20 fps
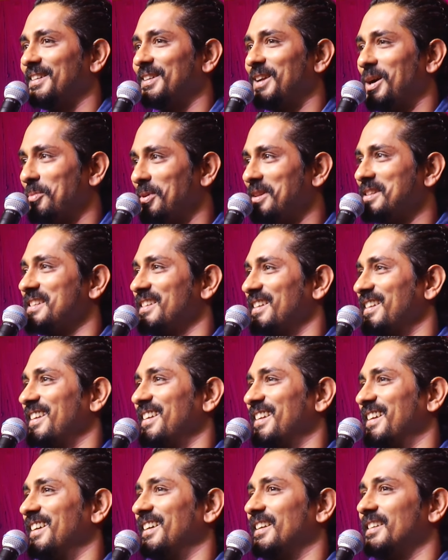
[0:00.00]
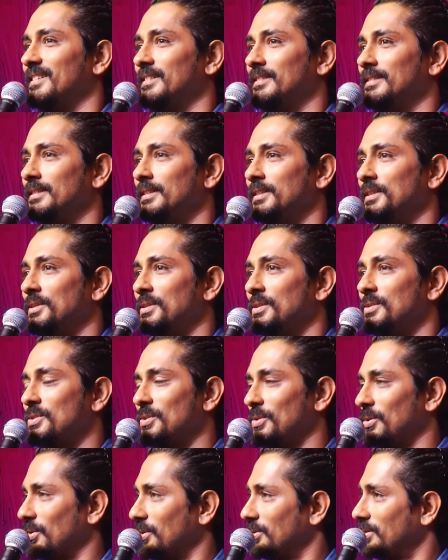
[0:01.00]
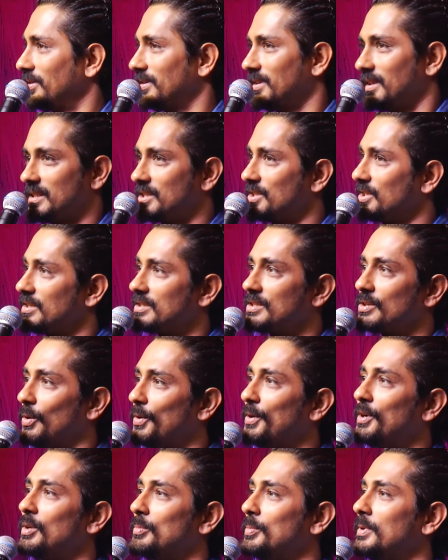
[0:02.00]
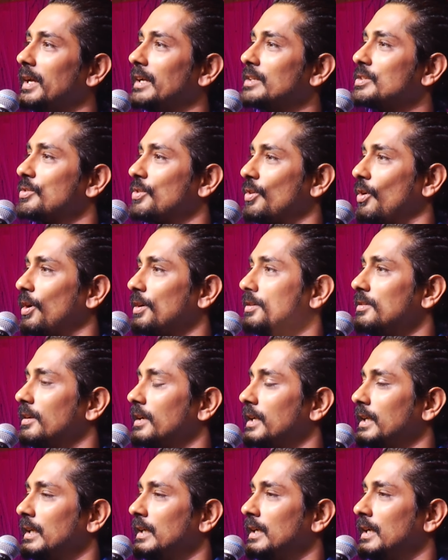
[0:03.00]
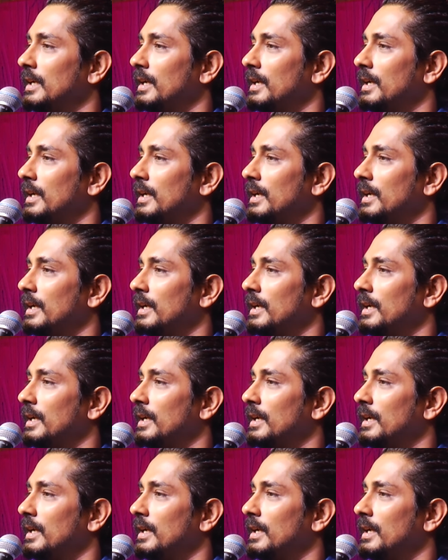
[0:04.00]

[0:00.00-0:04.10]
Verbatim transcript: கமல் சார் இருக்கார் ஸோ இட்ஸ் ஜஸ்ட் கோயிங் டு பி எக்ஸ்ட்ராடினரி